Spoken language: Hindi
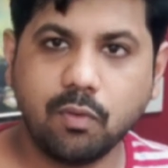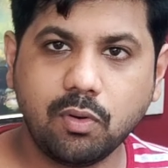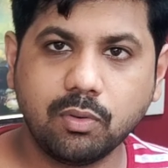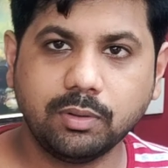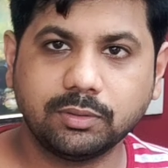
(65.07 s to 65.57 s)
वो
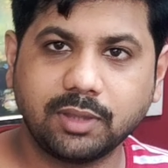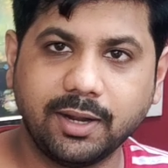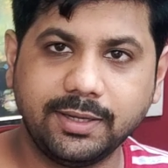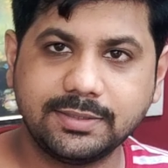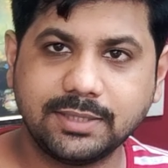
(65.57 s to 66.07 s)
लोग
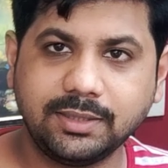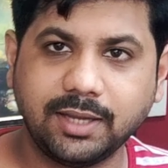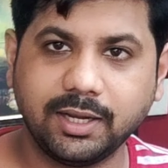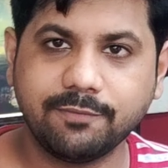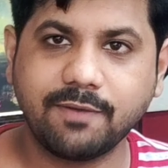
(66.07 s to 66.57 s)
30 से
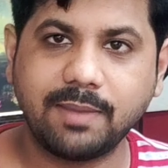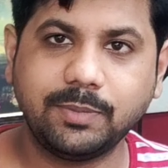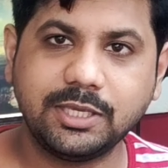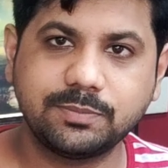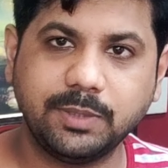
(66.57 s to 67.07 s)
35
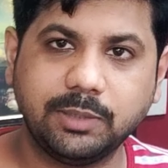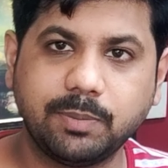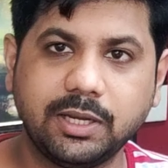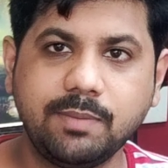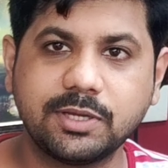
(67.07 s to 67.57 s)
की स्पीड
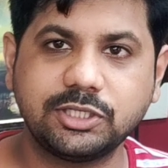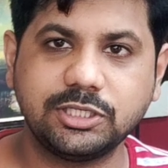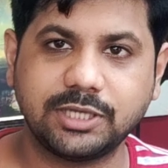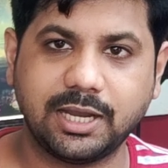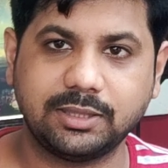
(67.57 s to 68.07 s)
पर ही
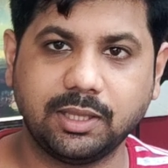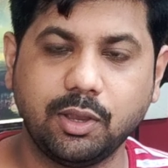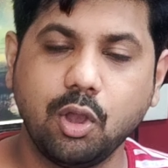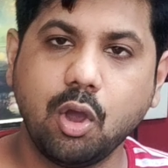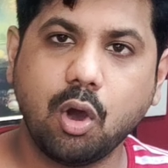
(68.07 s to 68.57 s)
मशीन चलाते
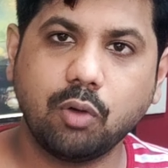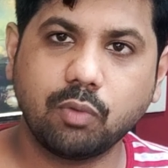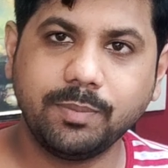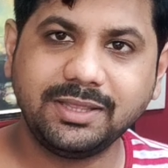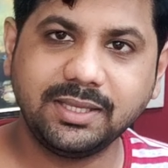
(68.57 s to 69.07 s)
हैं और
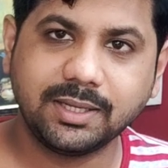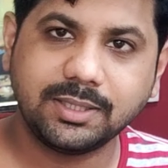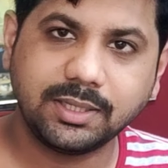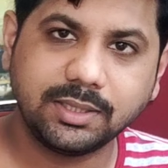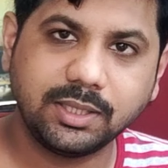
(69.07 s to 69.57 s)
वो भी धीरे
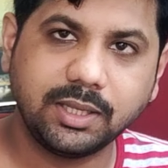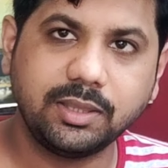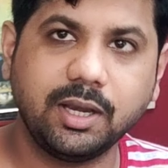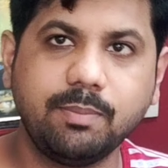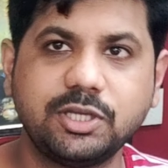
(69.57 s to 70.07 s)
धीरे धीरे
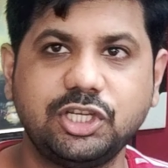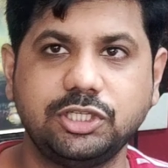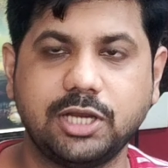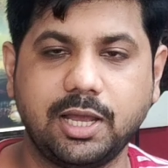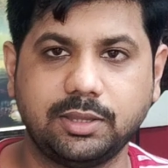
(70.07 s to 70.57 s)
धीरे
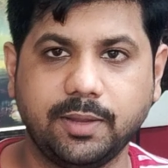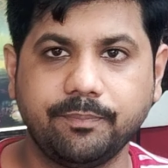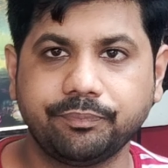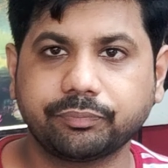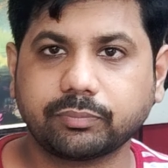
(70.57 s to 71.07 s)
मशीन चलाते हैं
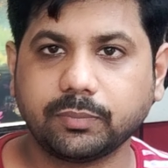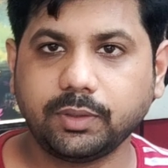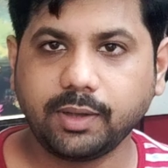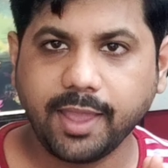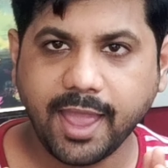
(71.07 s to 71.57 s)

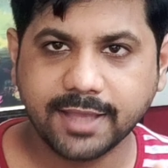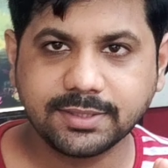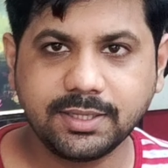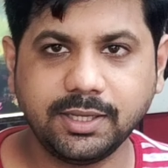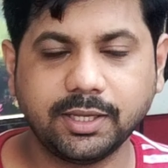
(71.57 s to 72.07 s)

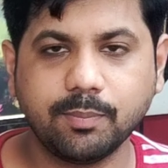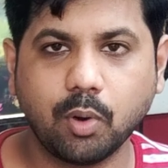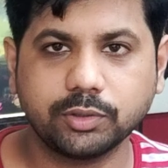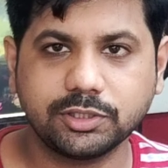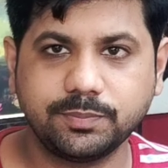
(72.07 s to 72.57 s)
ऐसा नहीं है कि
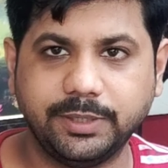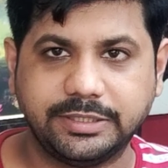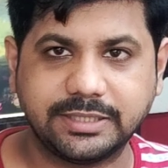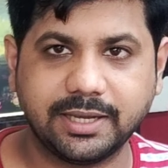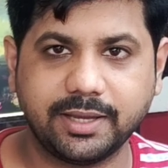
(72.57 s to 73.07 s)
बहुत
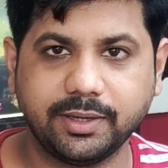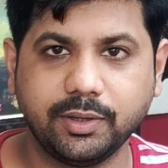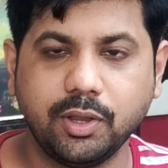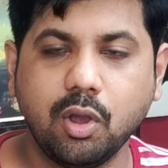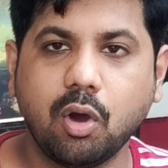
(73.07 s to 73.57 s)
स्पीड चला रहे
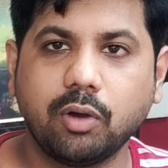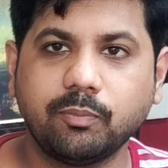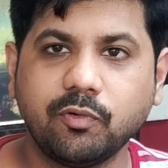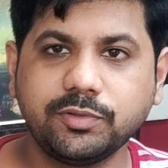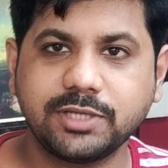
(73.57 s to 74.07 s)
हैं और
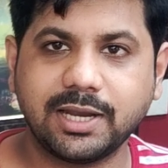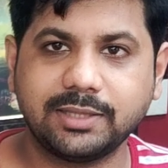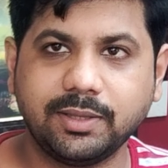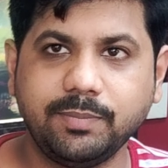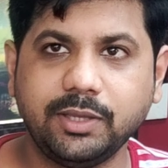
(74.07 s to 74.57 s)
वो
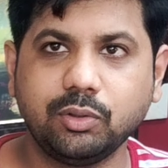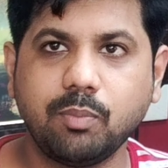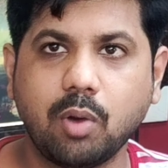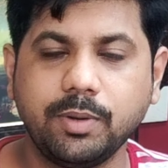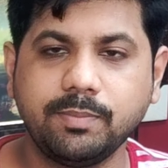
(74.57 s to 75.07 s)
चलाते भी है तो
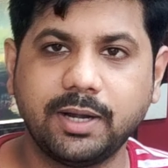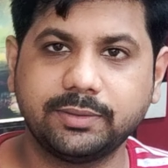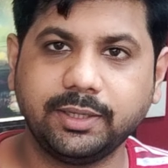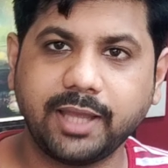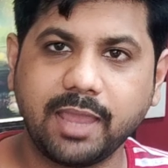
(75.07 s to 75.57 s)
बॉबिन
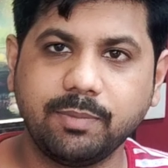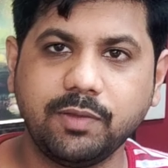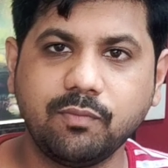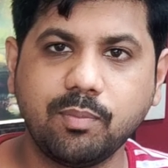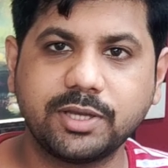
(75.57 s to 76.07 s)
भरते टाइम
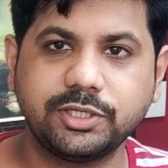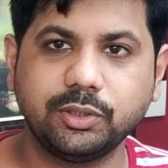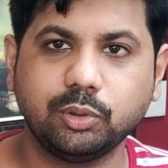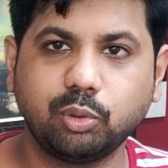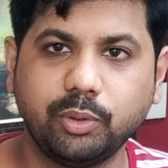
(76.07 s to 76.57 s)
ही वो
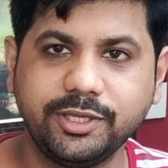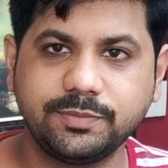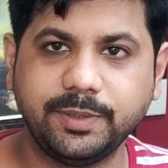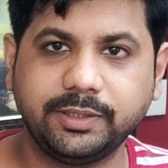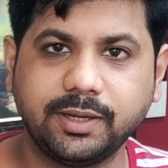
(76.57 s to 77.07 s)
मशीन को थोड़ी
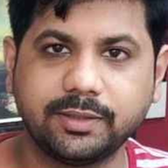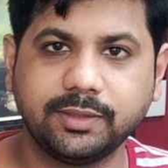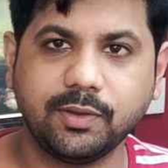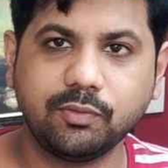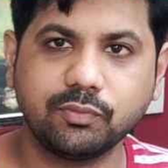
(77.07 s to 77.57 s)
स्पीड
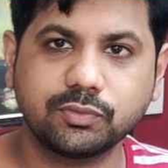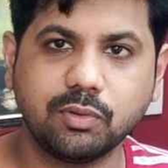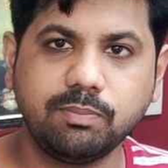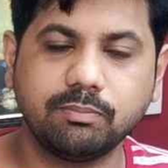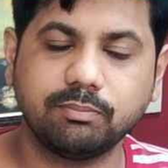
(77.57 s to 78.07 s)
करते हैं और
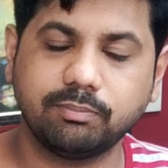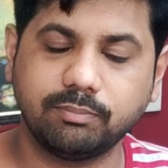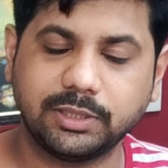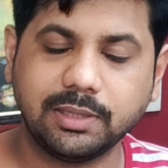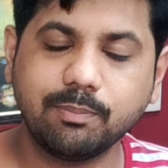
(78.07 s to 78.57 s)
उसको
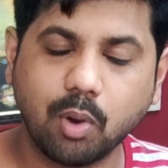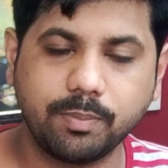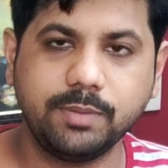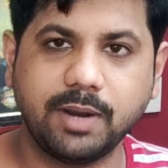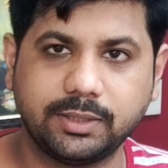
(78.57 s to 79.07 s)
मतलब
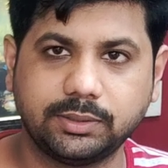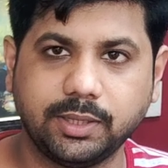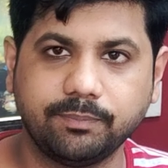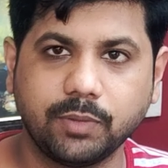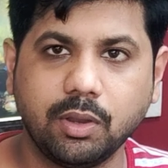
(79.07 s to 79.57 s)
बॉबिन भरते
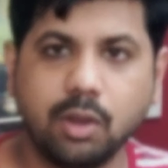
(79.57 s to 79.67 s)
हैं